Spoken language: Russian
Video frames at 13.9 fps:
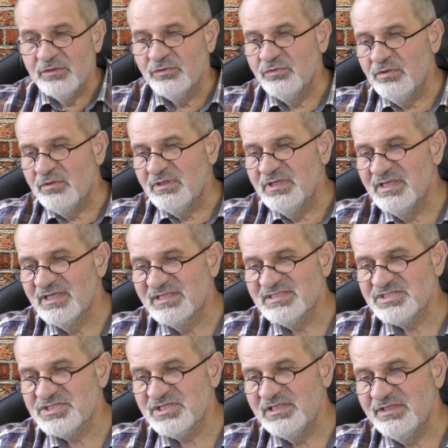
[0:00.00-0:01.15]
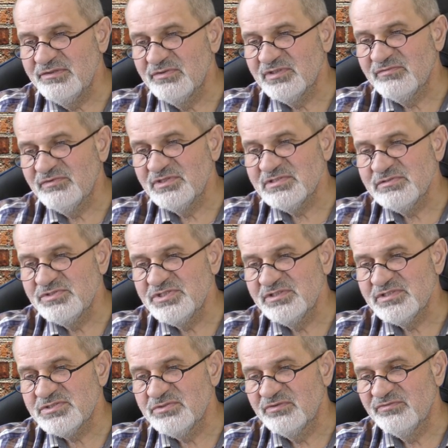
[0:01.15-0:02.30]
но, к сожалению, этого не
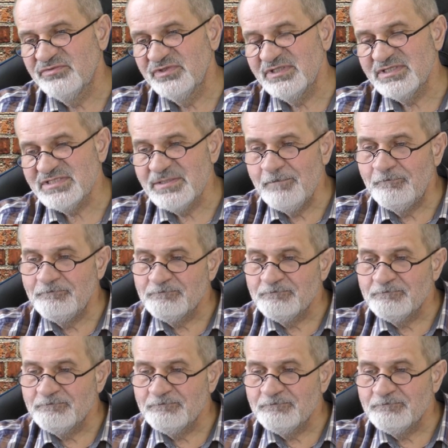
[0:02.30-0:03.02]
случилось, он вырос,